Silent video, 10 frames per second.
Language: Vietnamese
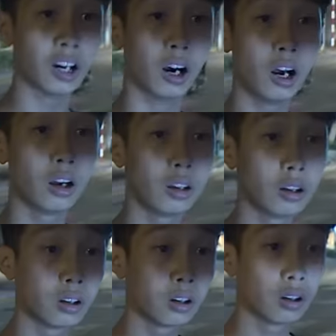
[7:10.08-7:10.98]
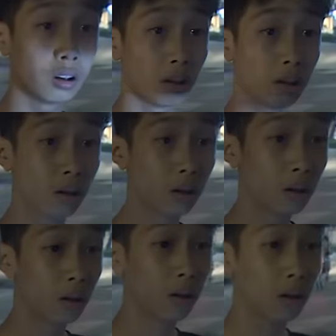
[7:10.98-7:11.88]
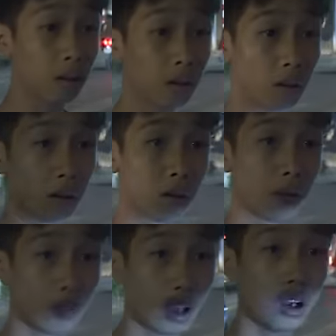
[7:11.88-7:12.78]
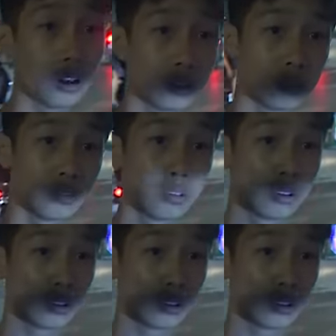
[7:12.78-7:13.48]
ạ à? Đêm hôm Đang này rồi sao cấp 2 à? vẫn đi ngoài đường mũ mã công